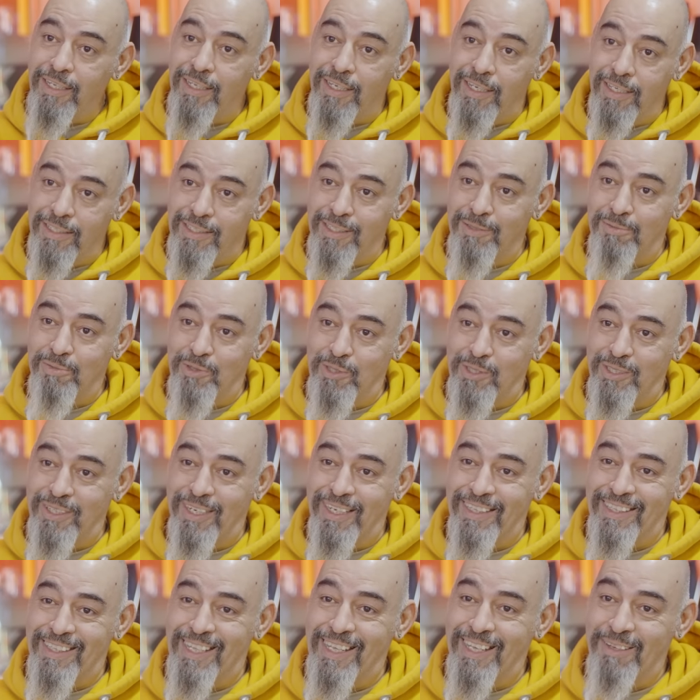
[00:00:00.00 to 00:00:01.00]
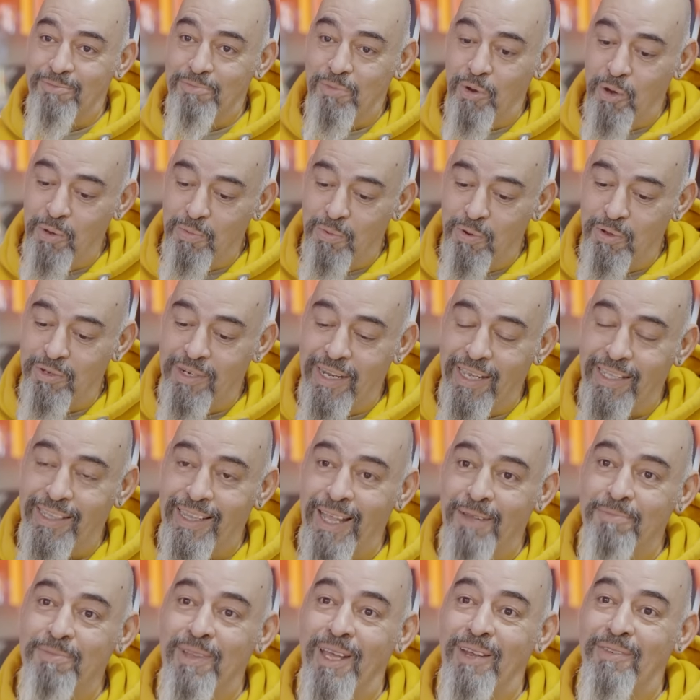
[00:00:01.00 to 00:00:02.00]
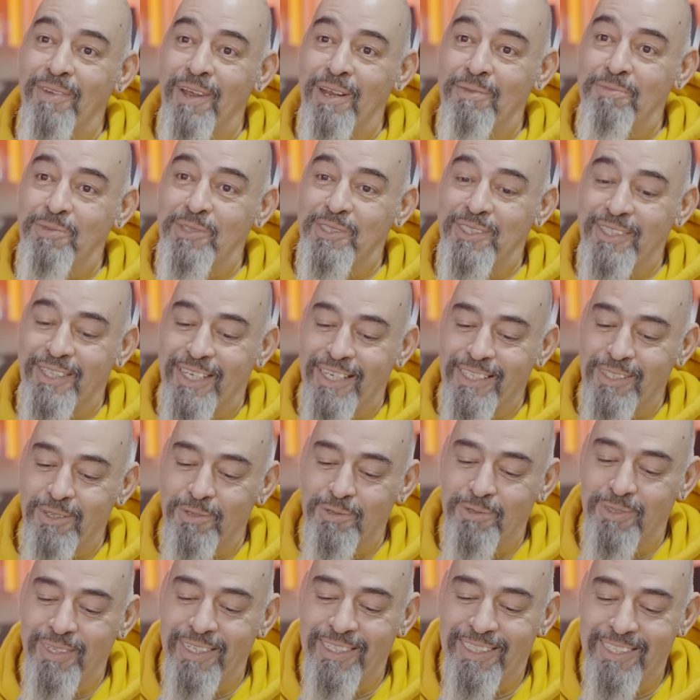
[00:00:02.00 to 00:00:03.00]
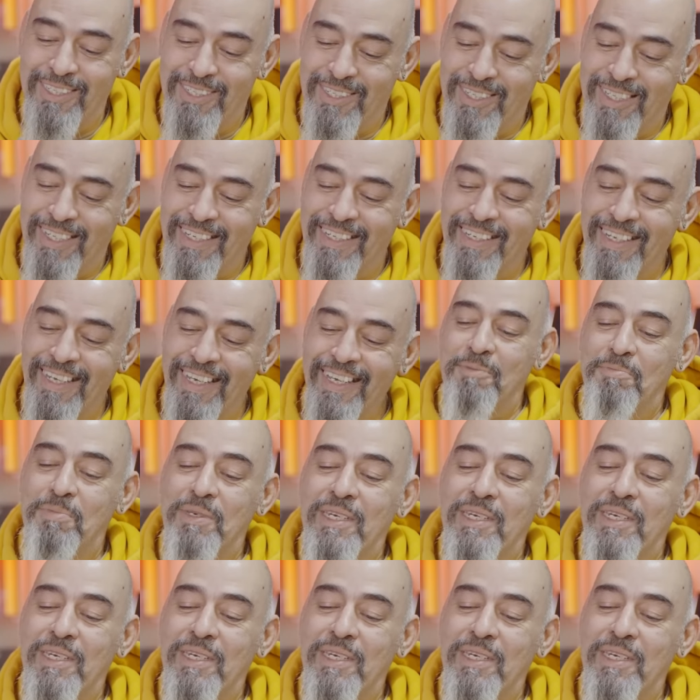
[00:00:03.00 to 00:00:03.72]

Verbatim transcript: da katılmıştır hatta. Boy boy reklamlar vermiştir gazoz üreticileri.